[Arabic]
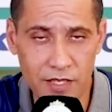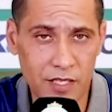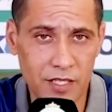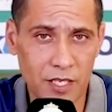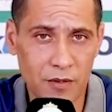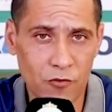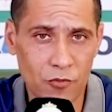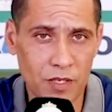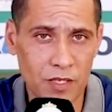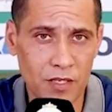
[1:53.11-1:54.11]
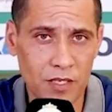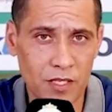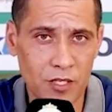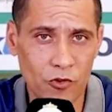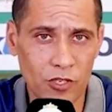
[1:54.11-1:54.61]
حنا كنعرفوا بان
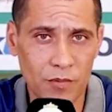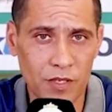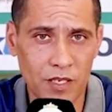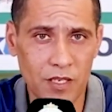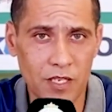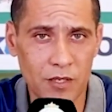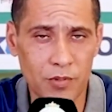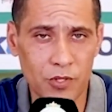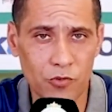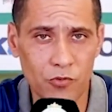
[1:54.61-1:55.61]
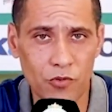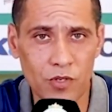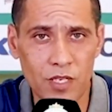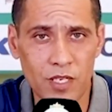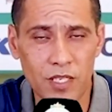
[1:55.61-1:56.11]
الدور كبير اللي لعباته
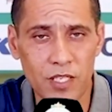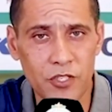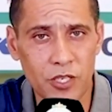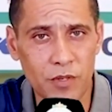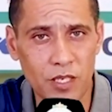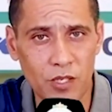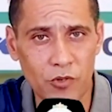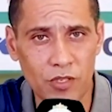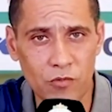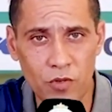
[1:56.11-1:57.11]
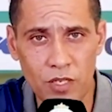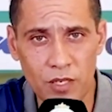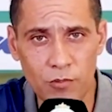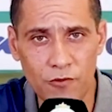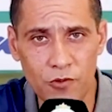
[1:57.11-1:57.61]
الجامعه واللي
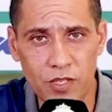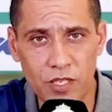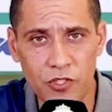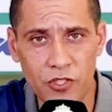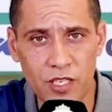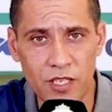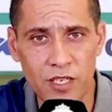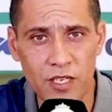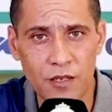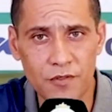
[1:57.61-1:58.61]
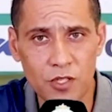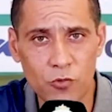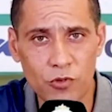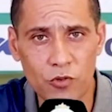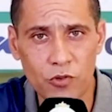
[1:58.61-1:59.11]
لعبوا فوزي القجع في
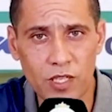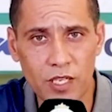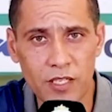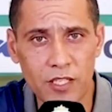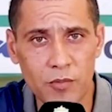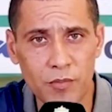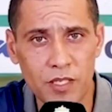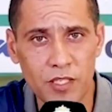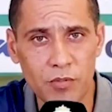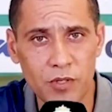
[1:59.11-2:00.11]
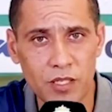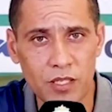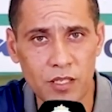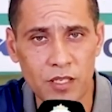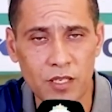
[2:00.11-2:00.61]
تطوير كره القدم
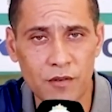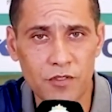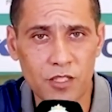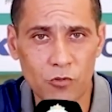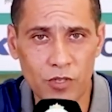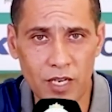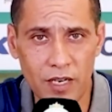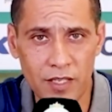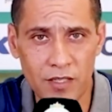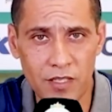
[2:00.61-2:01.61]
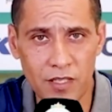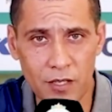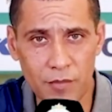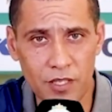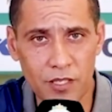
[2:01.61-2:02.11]
المغربيه في تطوير الانديه
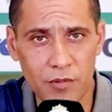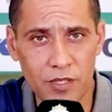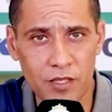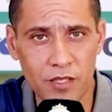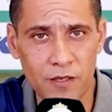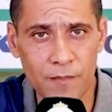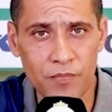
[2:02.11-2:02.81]
المغربيه